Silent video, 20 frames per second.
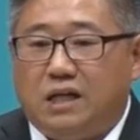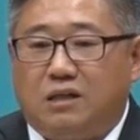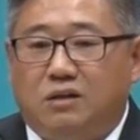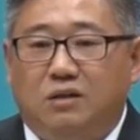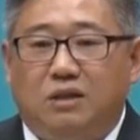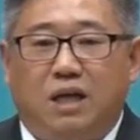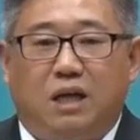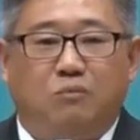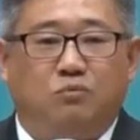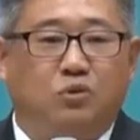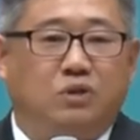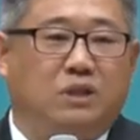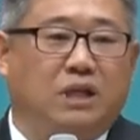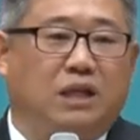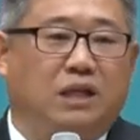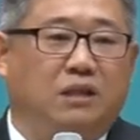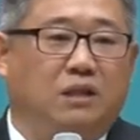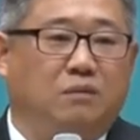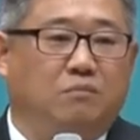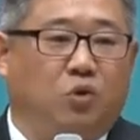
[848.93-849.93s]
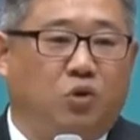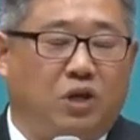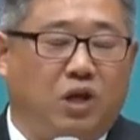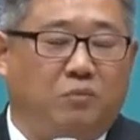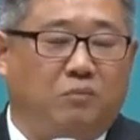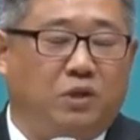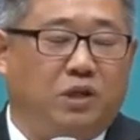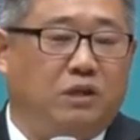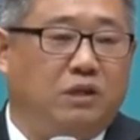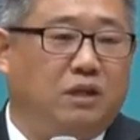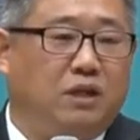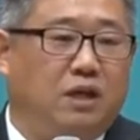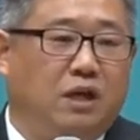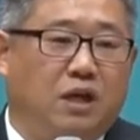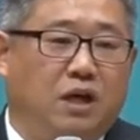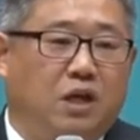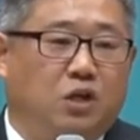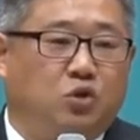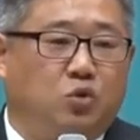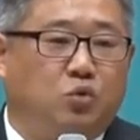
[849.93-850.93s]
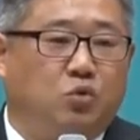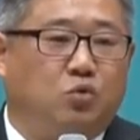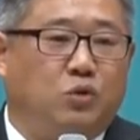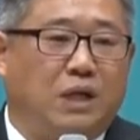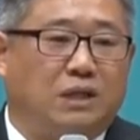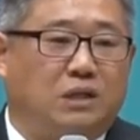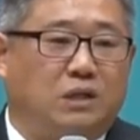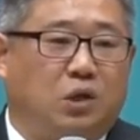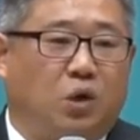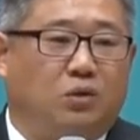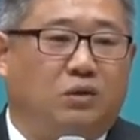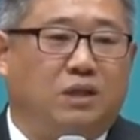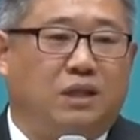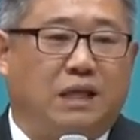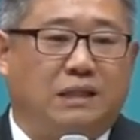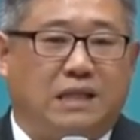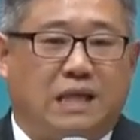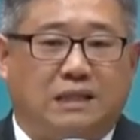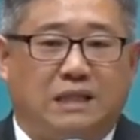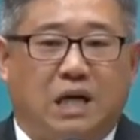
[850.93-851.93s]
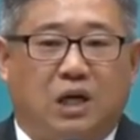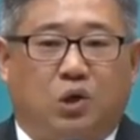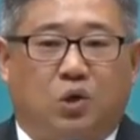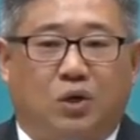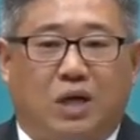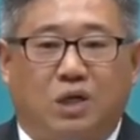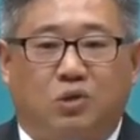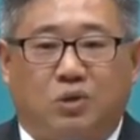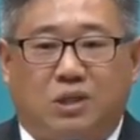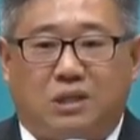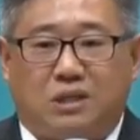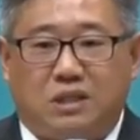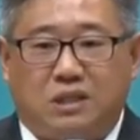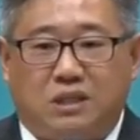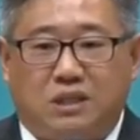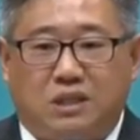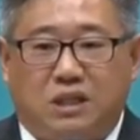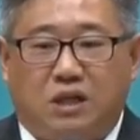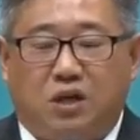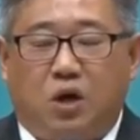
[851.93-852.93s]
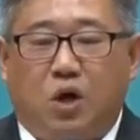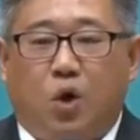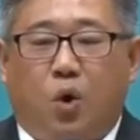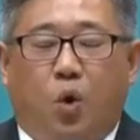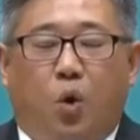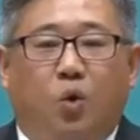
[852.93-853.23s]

근데 문제는 뭐냐면 중국에서는 어떻게 제자 학교를 할 수 있을지